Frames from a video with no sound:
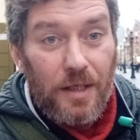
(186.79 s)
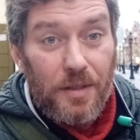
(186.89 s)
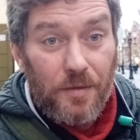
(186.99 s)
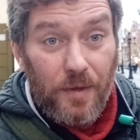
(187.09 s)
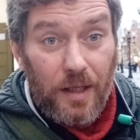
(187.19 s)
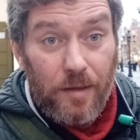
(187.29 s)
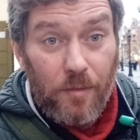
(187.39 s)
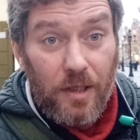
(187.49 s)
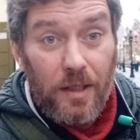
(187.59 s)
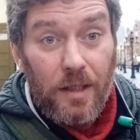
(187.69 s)

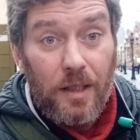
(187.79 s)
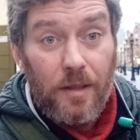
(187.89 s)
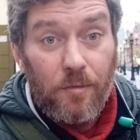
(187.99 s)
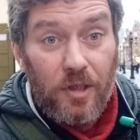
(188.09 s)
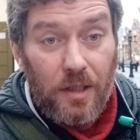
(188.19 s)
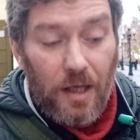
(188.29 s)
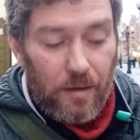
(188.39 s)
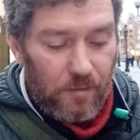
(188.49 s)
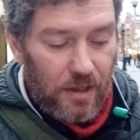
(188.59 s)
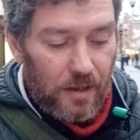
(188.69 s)
своими
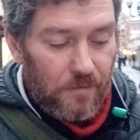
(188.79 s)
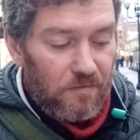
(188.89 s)
именами.